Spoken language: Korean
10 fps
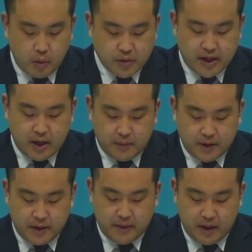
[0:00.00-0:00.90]
모세의
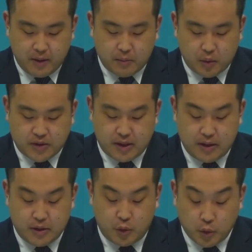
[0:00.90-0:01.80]
어머님이
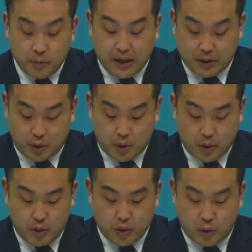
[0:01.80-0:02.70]
모세를 돈
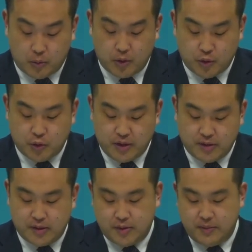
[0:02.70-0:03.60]
받고 돌볼 수
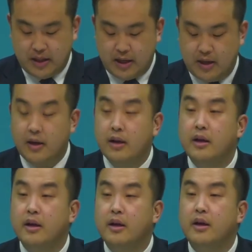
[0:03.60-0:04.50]
있었습니다.
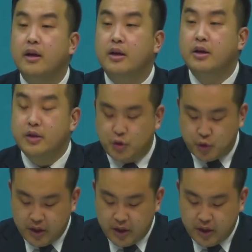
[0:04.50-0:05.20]
그